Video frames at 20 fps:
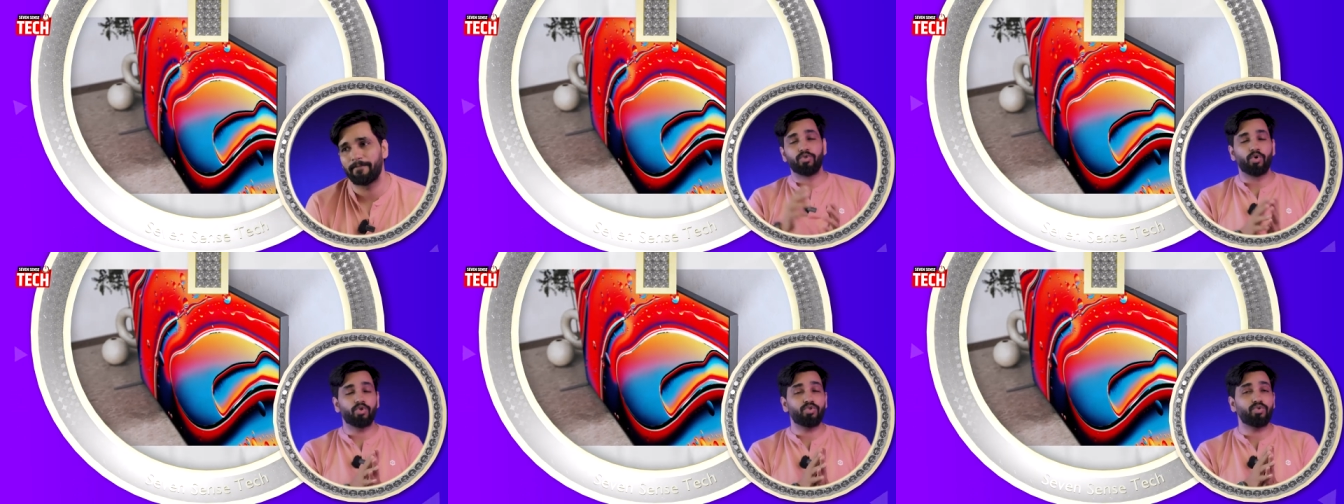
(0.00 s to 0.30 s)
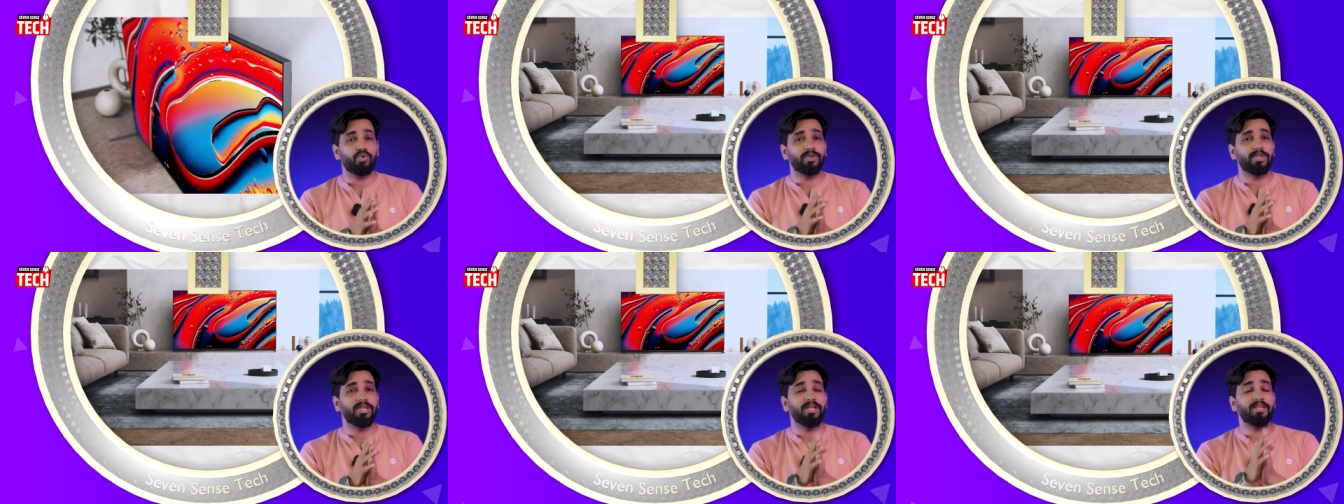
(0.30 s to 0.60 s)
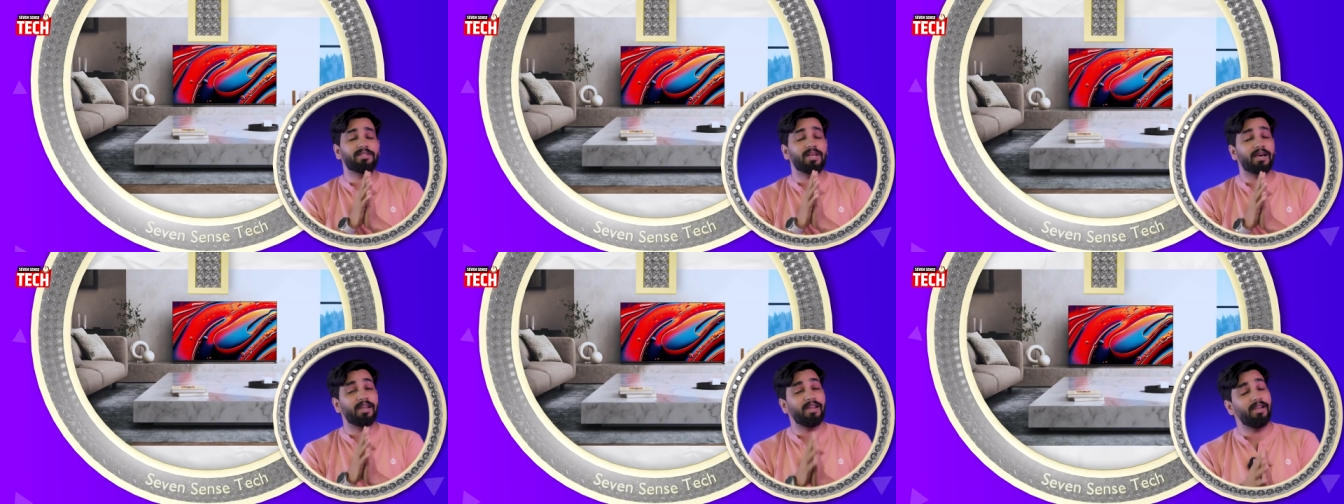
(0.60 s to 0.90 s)
दोस्तों
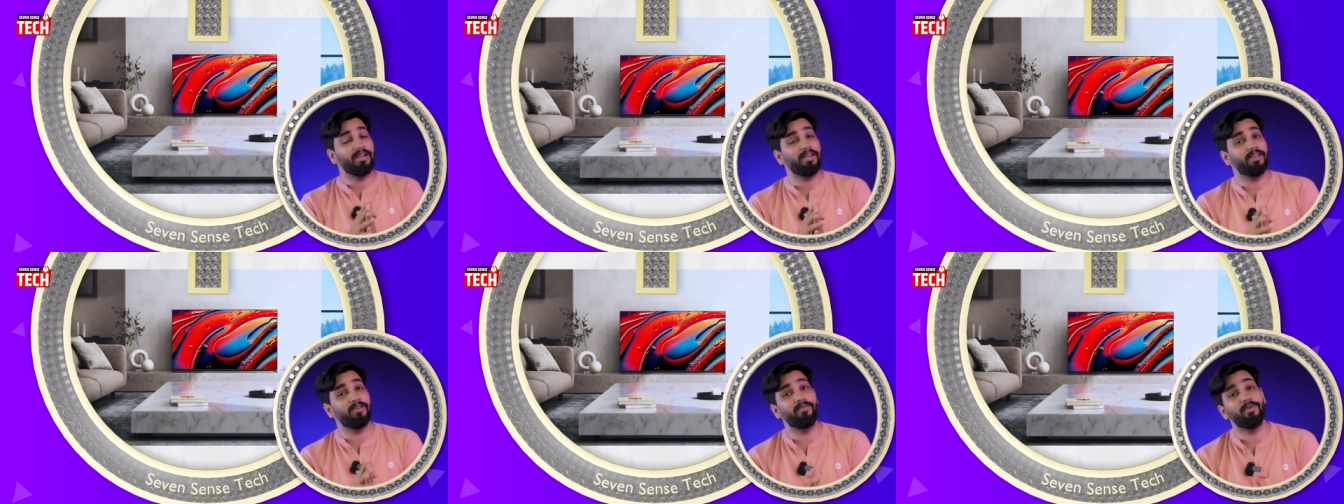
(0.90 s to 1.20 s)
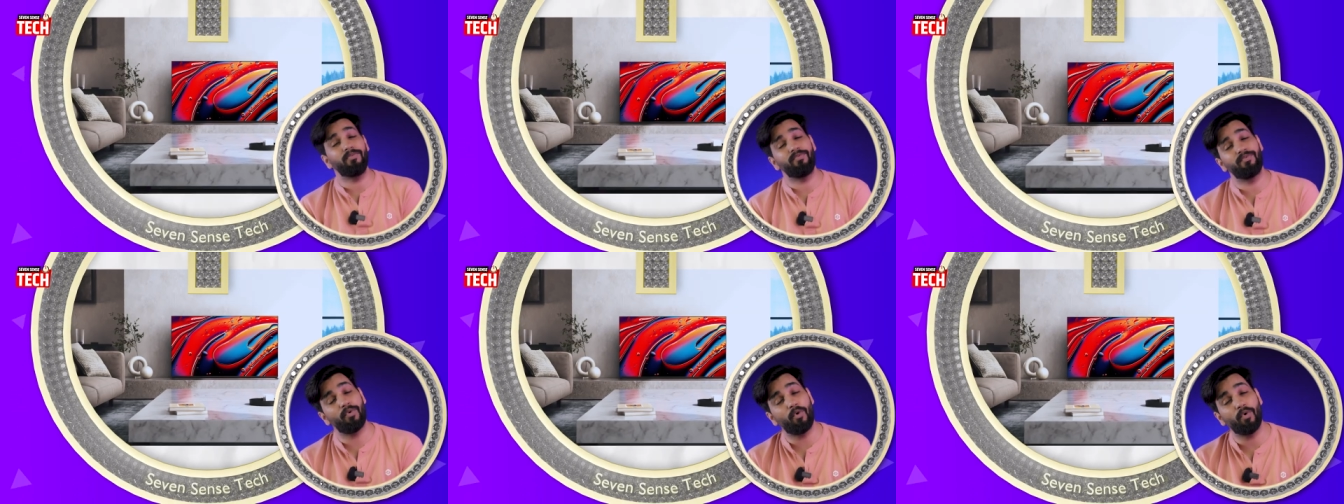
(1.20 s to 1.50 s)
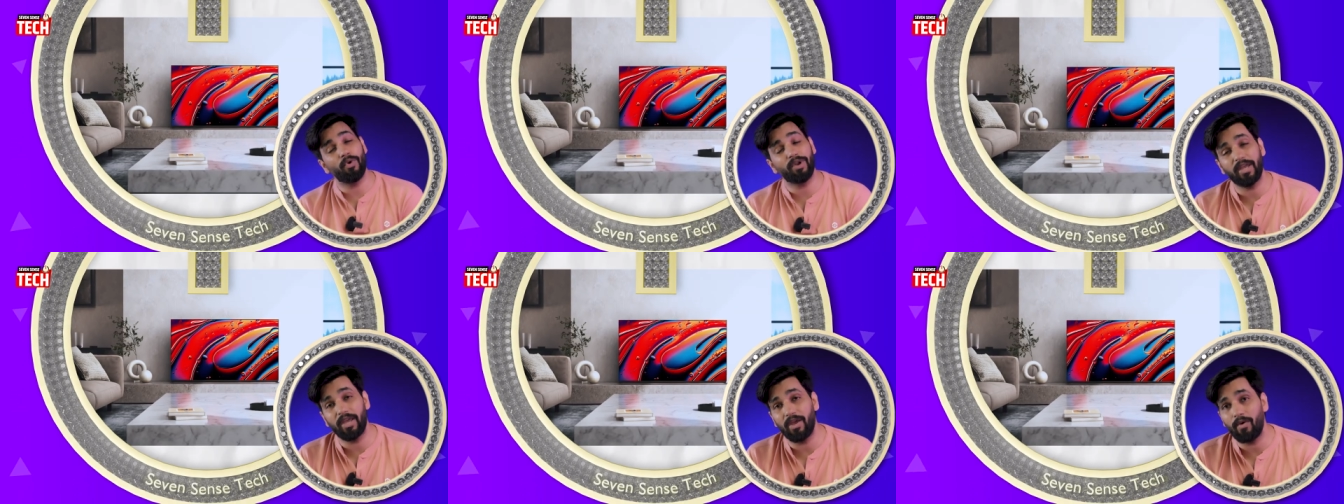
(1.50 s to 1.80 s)
ये सारे टीवी
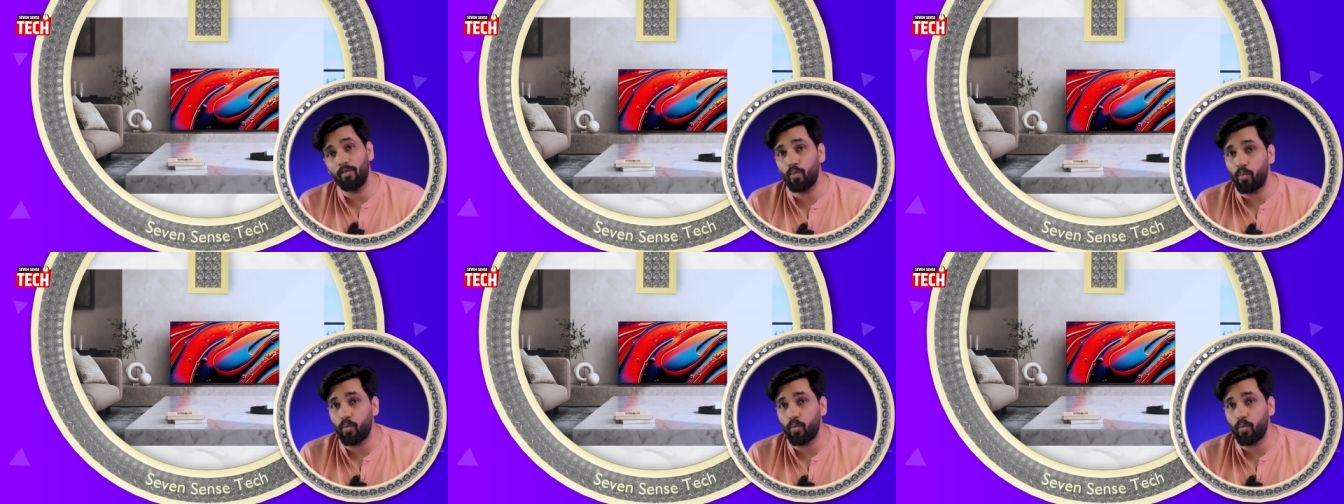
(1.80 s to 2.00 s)
4K